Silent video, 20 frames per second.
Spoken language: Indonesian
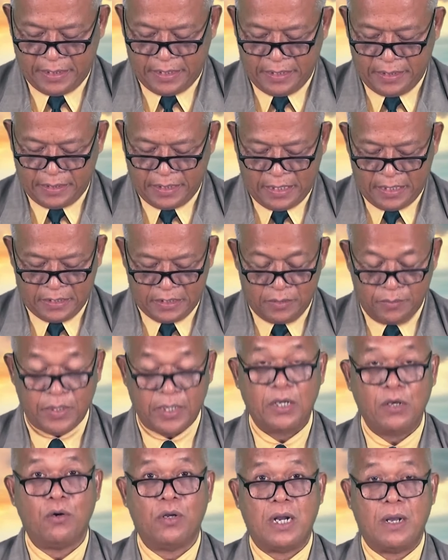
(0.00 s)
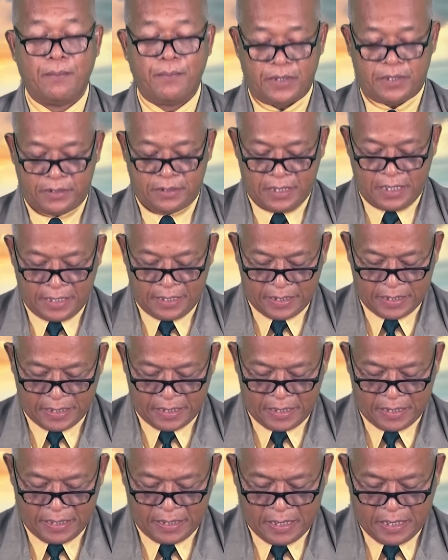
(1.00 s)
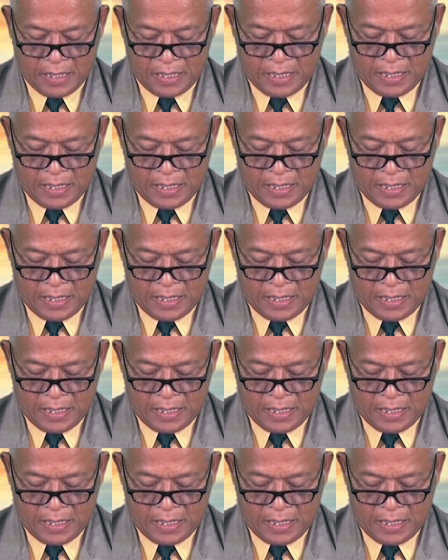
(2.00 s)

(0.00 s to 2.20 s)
kita sebagai orang percaya